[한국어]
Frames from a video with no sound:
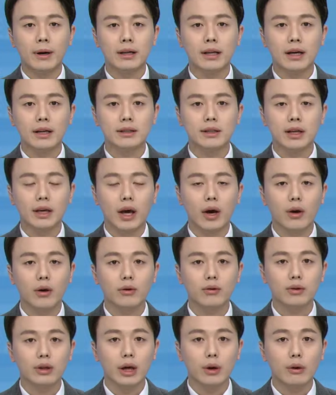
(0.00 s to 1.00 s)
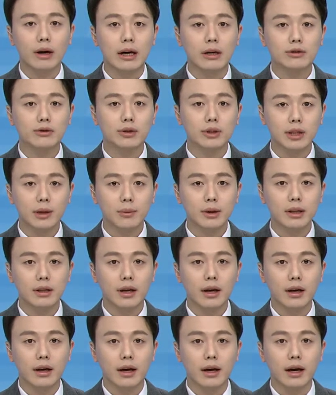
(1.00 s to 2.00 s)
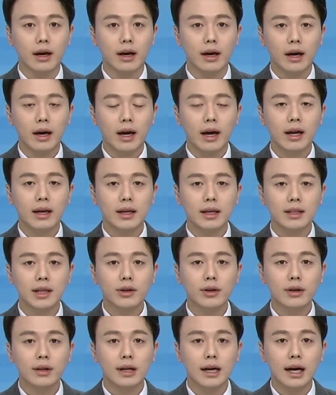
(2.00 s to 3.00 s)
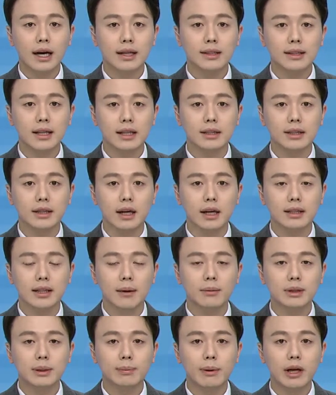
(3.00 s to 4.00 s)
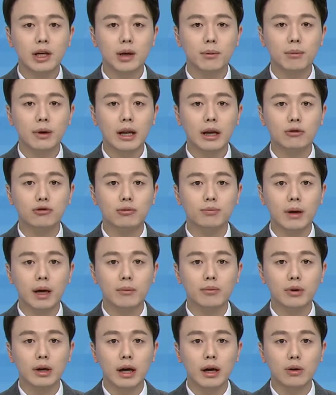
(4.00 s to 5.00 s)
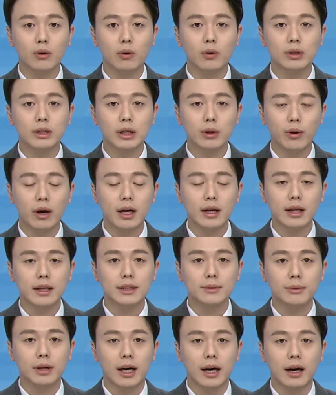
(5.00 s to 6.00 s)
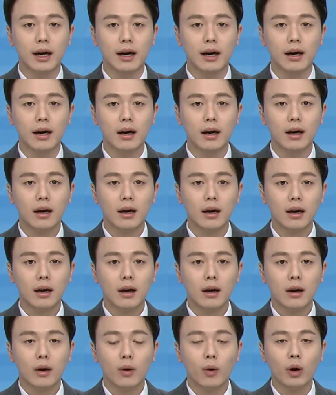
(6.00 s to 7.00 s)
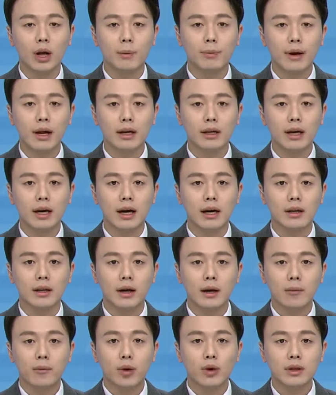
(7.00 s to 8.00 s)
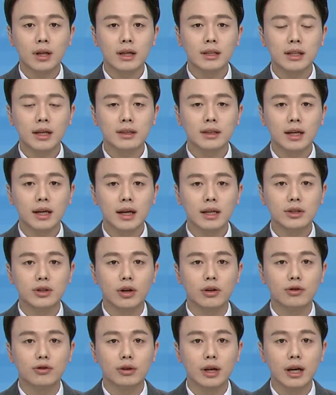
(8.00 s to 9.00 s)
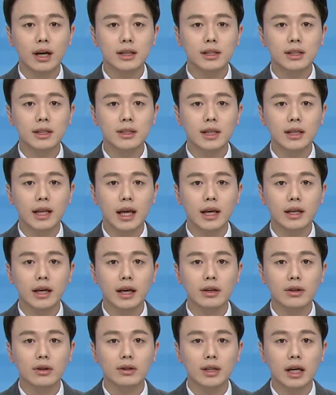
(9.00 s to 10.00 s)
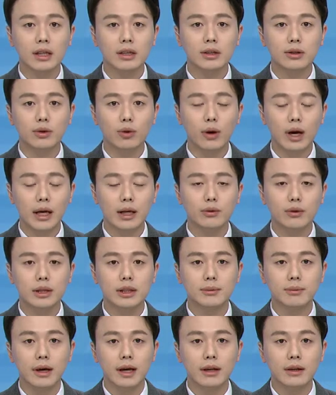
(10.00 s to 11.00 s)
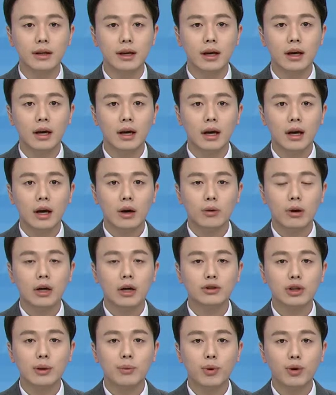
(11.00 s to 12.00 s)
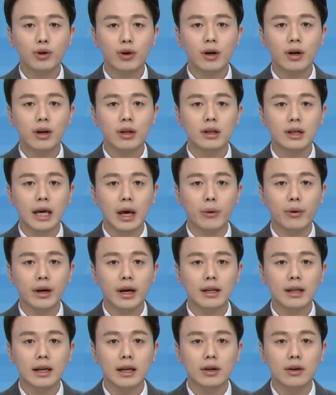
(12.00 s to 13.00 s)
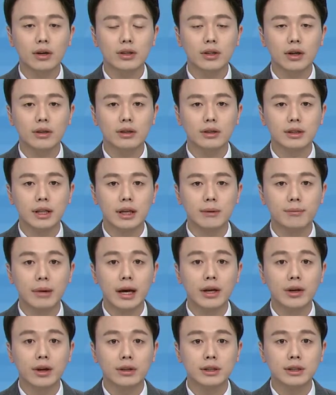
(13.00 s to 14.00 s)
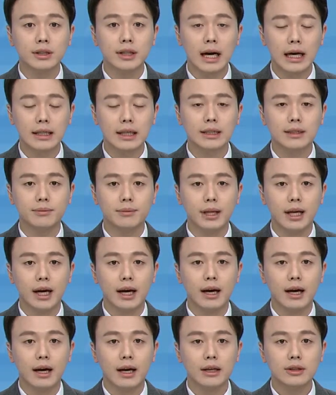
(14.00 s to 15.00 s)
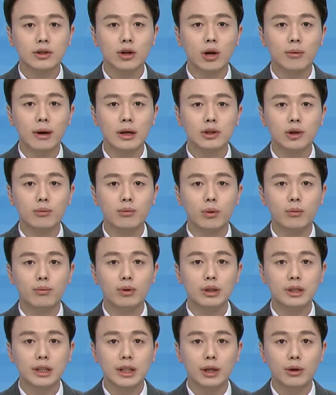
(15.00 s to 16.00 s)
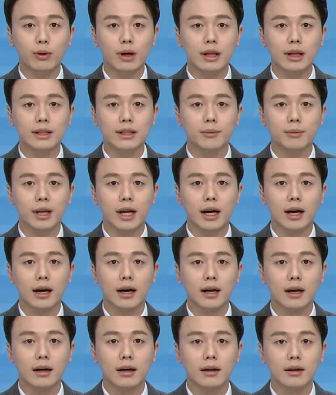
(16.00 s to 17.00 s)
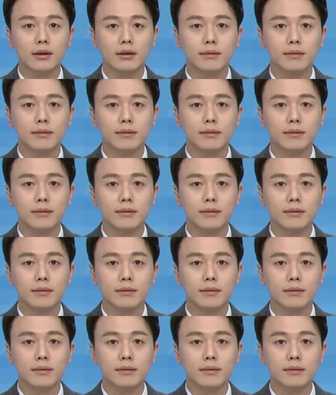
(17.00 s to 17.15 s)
5.18 당시 개헌군이 광주 시민들에게 헬기 사격을 가한 사실을 38년 만에 국방부가 공식 확인했습니다. 5.18 기간 폭탄을 장착한 전투기가 실제 대기했던 사실도 확인됐지만 광주를 폭격하려는 계획에 따른 것이었는지는 밝혀지지 않았습니다. 서울방송본부 신익환 기자입니다.